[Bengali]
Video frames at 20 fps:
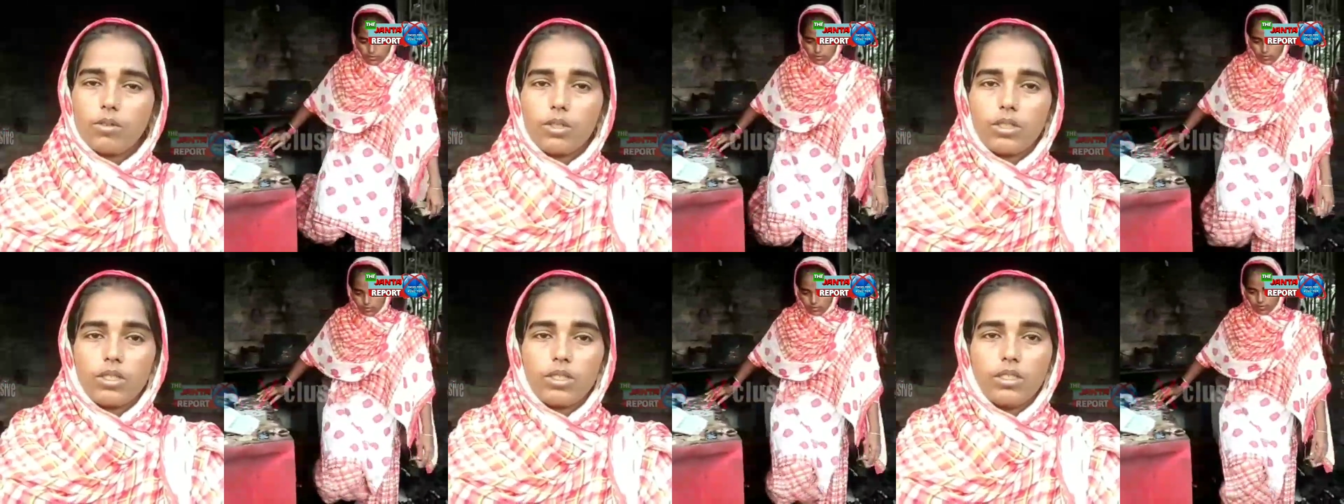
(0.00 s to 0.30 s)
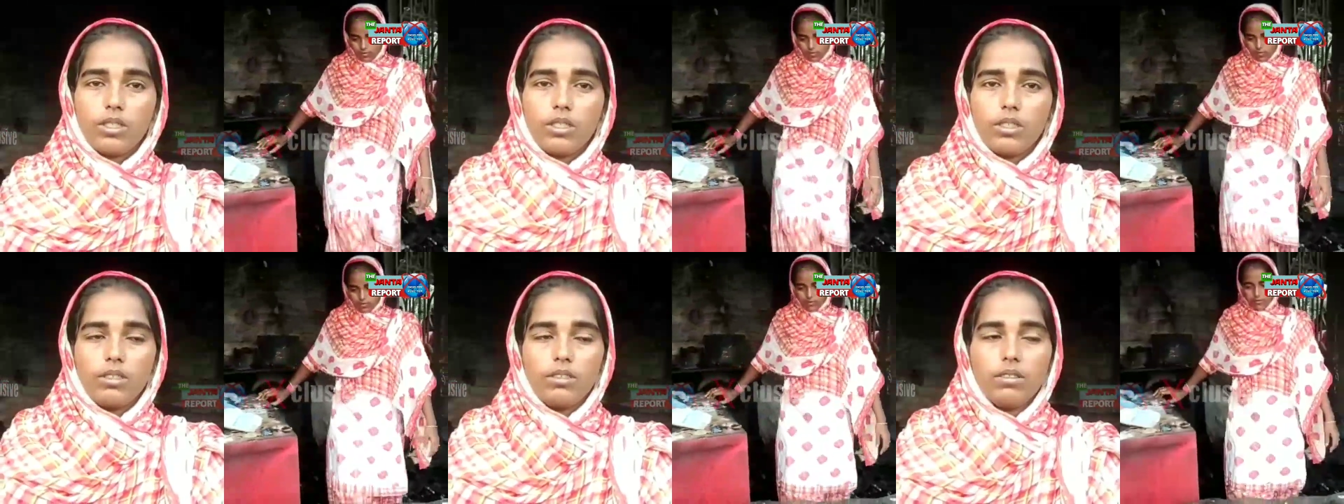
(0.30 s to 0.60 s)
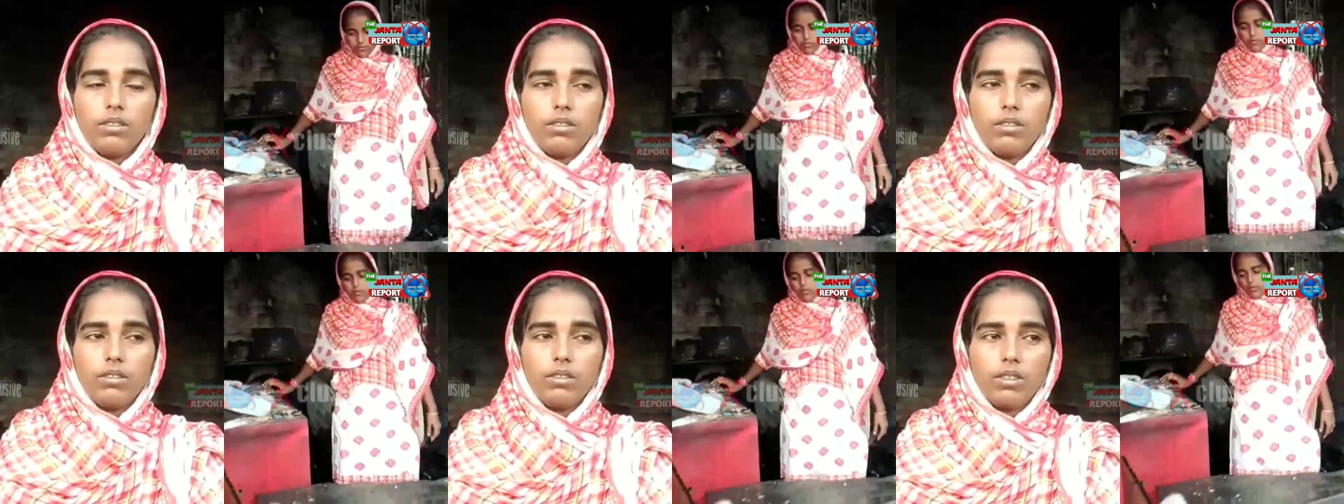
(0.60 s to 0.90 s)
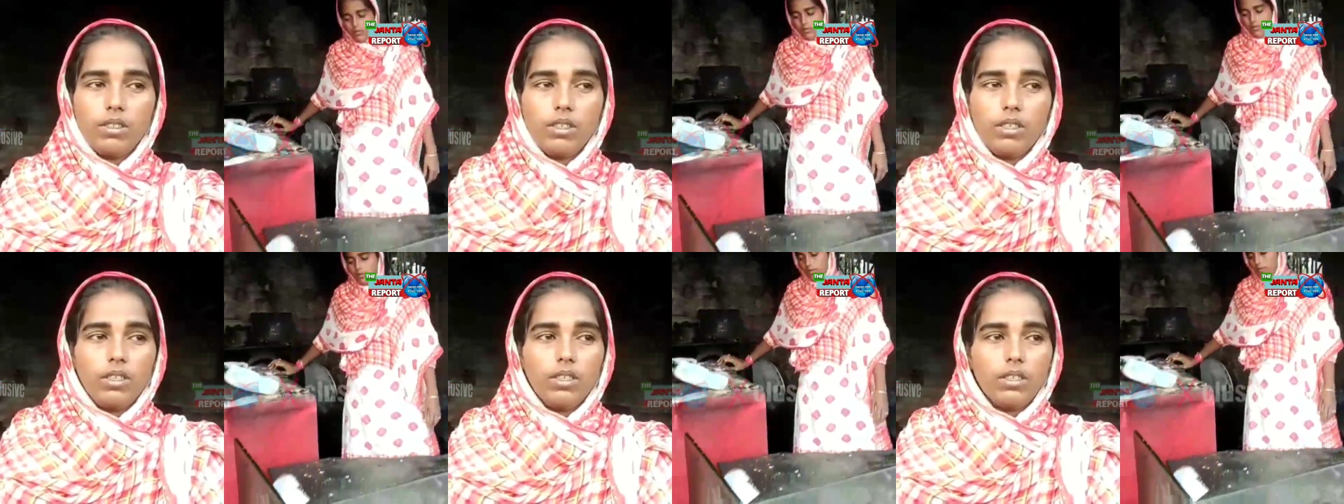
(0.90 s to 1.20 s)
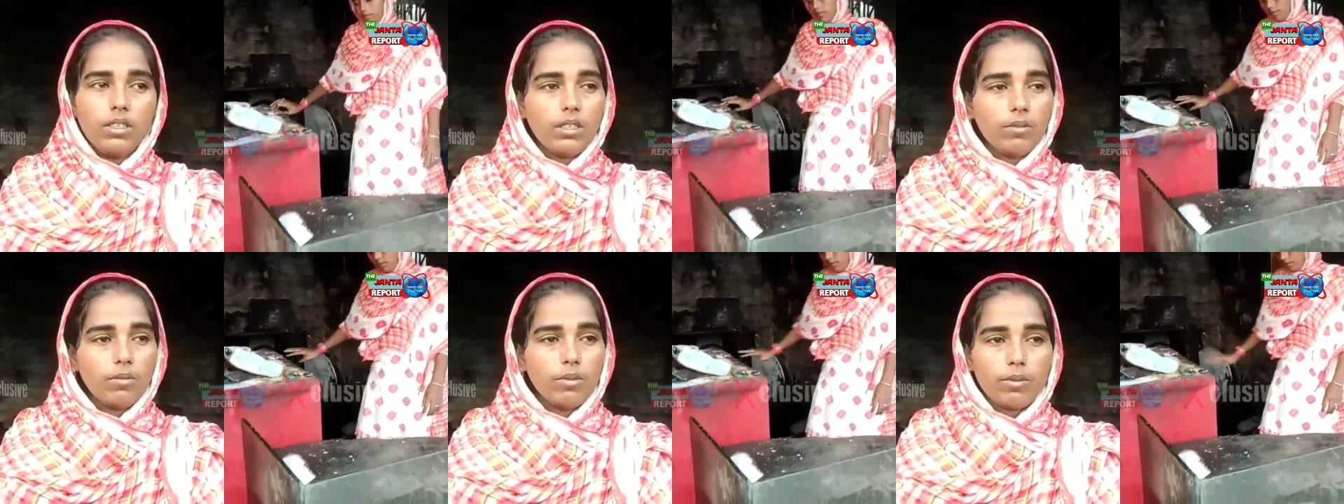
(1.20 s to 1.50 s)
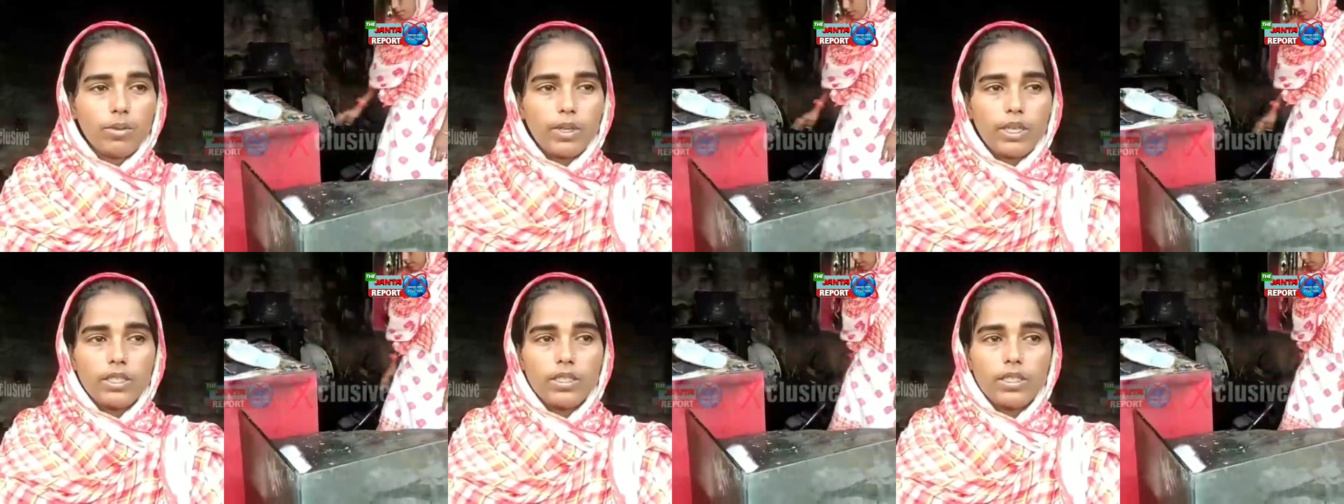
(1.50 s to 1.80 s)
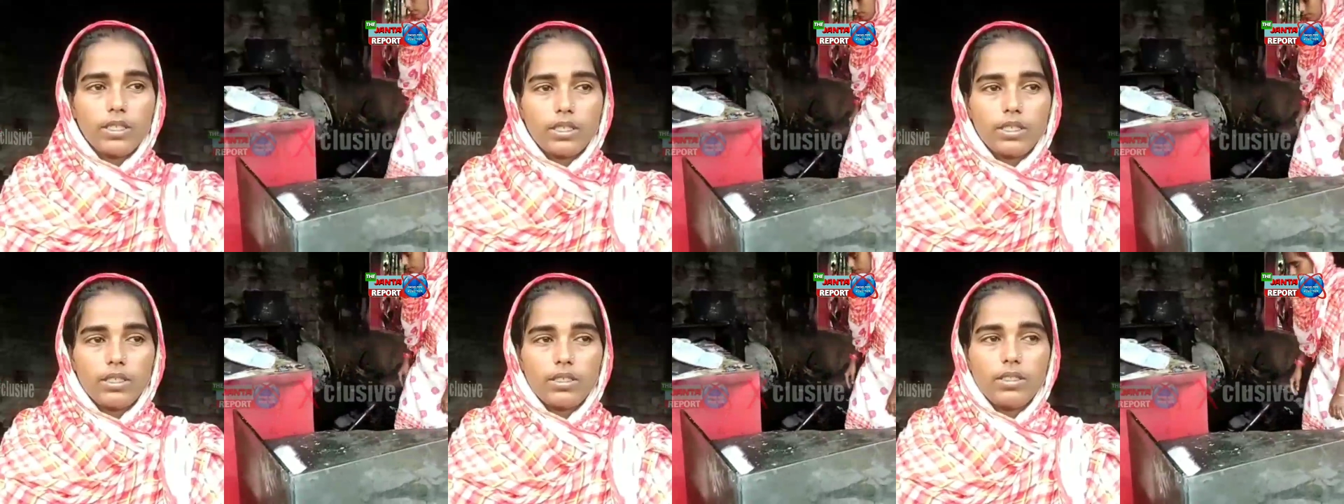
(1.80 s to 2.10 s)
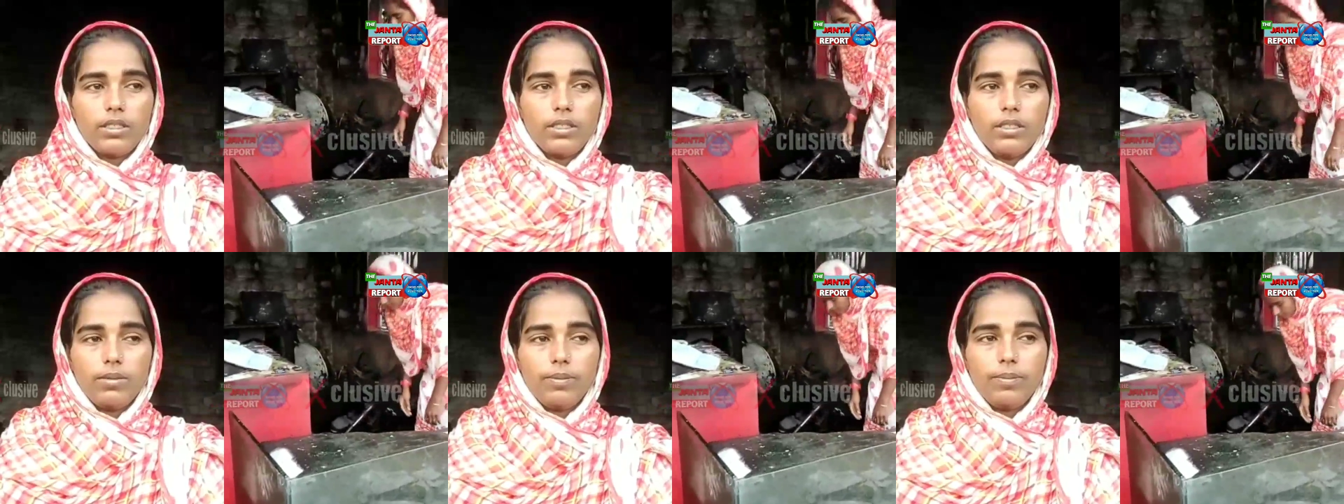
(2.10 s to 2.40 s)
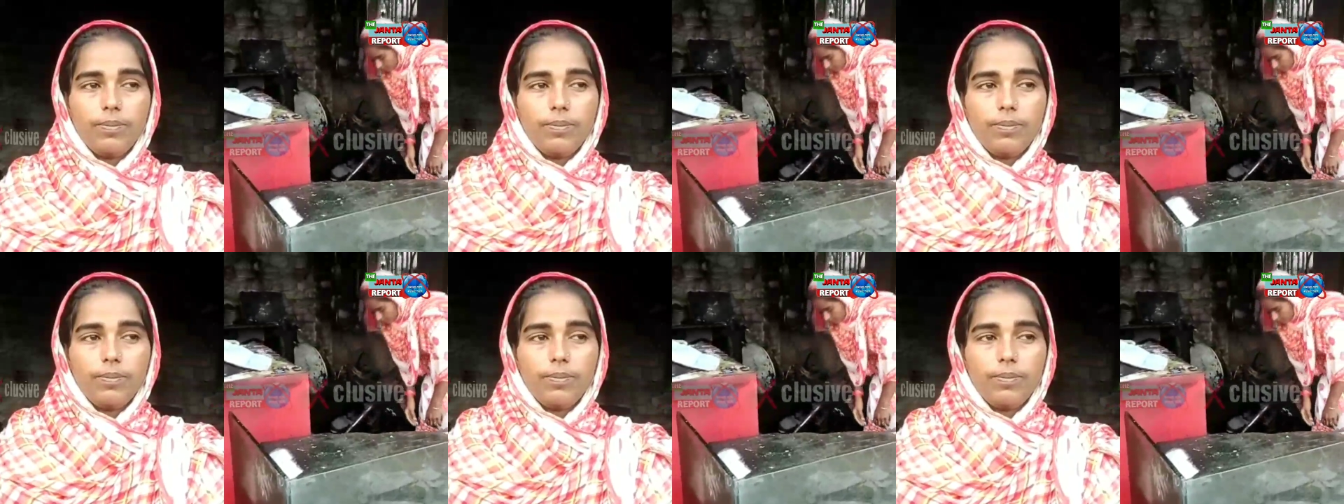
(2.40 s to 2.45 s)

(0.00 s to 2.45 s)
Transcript: করেছি তারপর বাড়িতে গেছি